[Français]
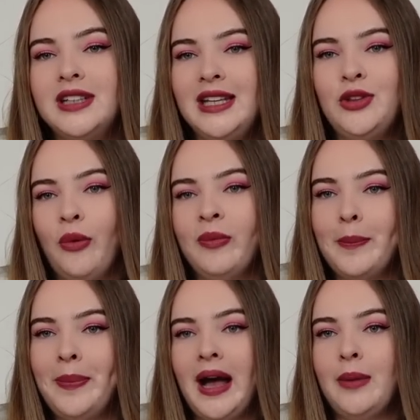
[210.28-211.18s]
énormes
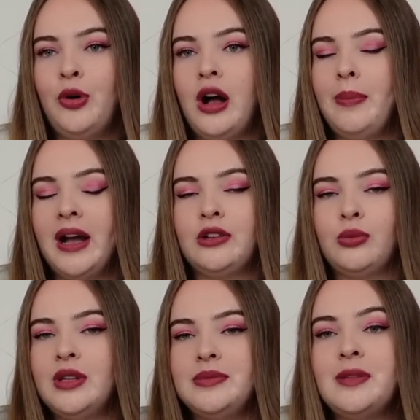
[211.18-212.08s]
par rapport à par
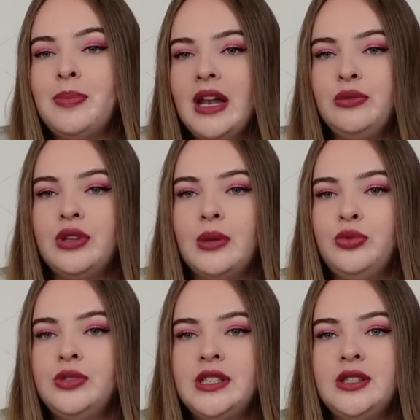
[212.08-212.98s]
exemple des petites palettes ou
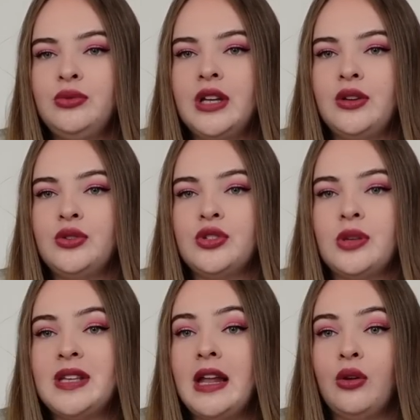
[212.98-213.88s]
Beauty ou quelque chose
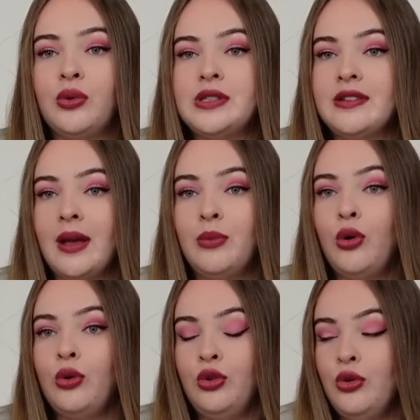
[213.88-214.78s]
comme ça, alors que c'est
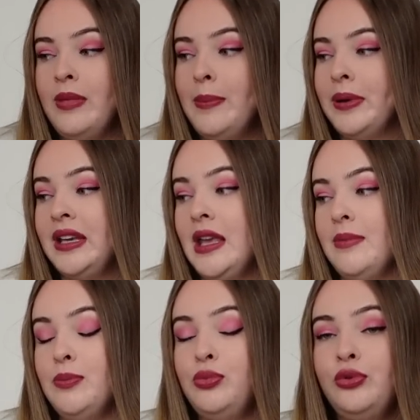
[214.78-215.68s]
vraiment le même prix, il y a
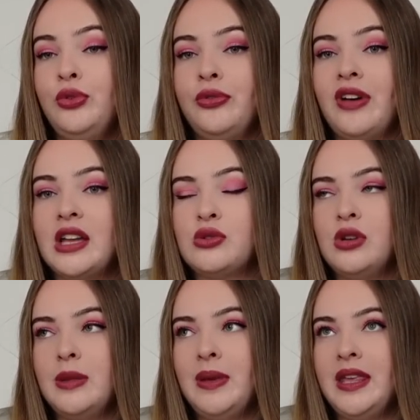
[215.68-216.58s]
même plus de fards, je
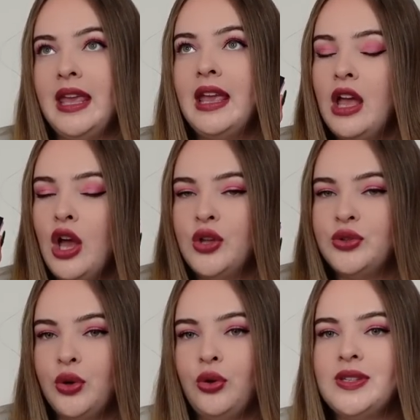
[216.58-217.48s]
l'ai payé
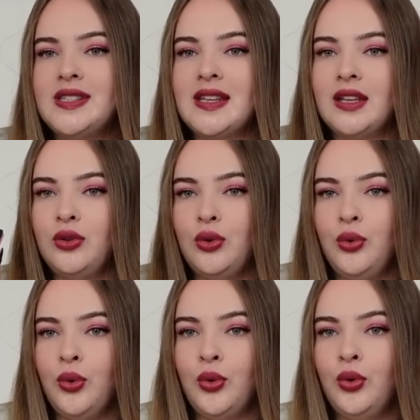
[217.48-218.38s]
35
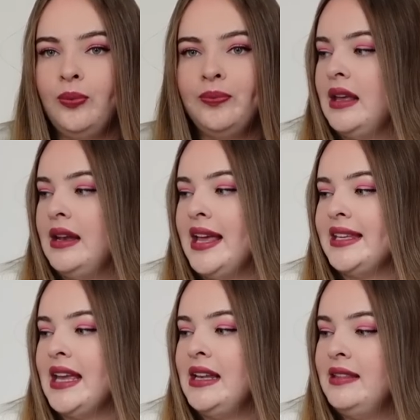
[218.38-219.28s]
euros. La
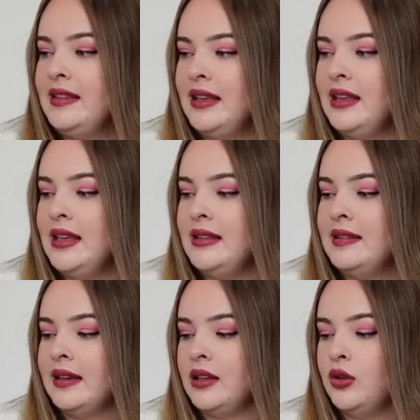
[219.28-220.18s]
qualité est
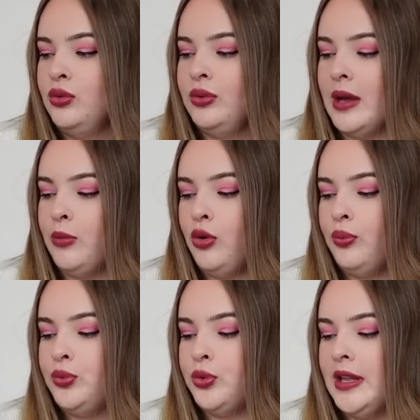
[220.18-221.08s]
dingue, notamment
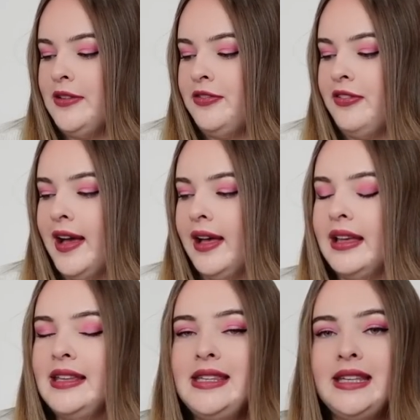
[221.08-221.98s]
pour les fards
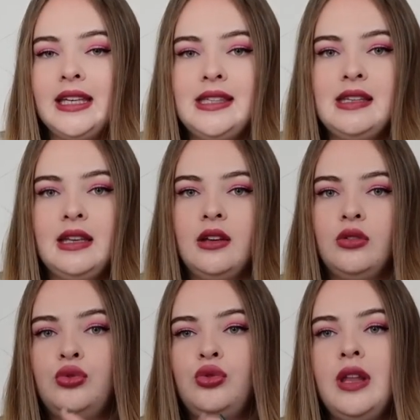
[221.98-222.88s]
irisés.
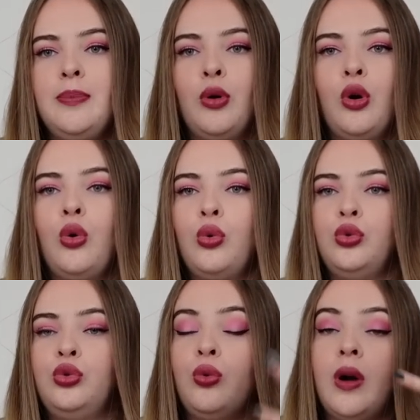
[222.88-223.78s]
Tu les prends
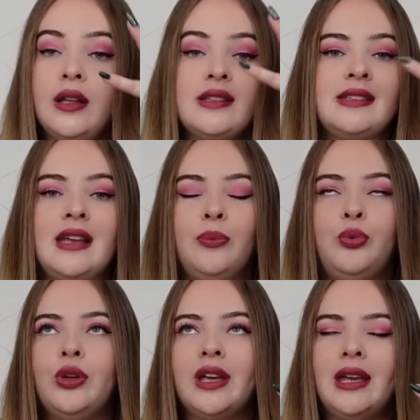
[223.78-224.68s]
au doigt, c'est un
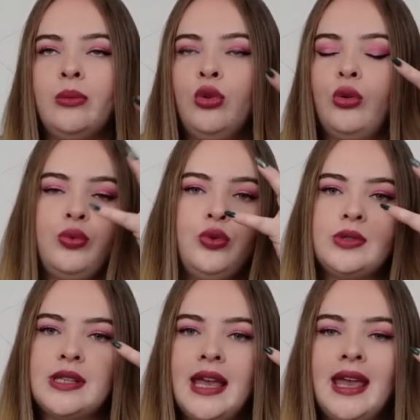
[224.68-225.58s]
peu crémeux en plus,